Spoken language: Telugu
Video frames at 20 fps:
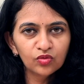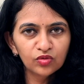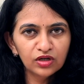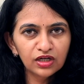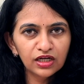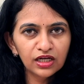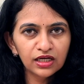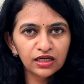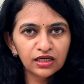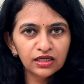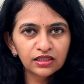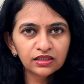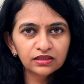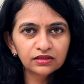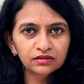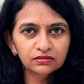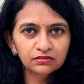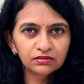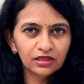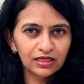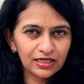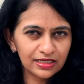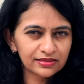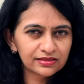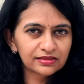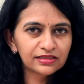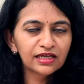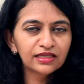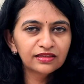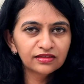ఉన్న
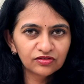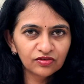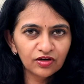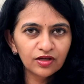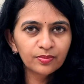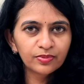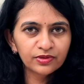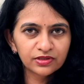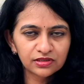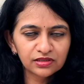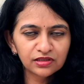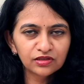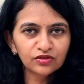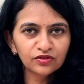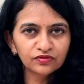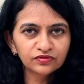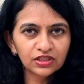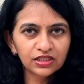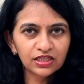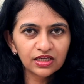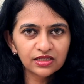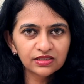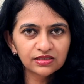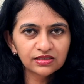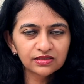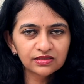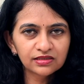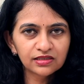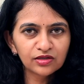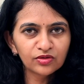లెస్ దాన్ త్రీ పర్సెంట్ ఆఫ్ ది
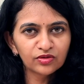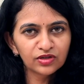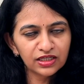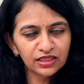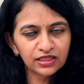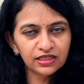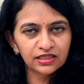కేసెస్లోనే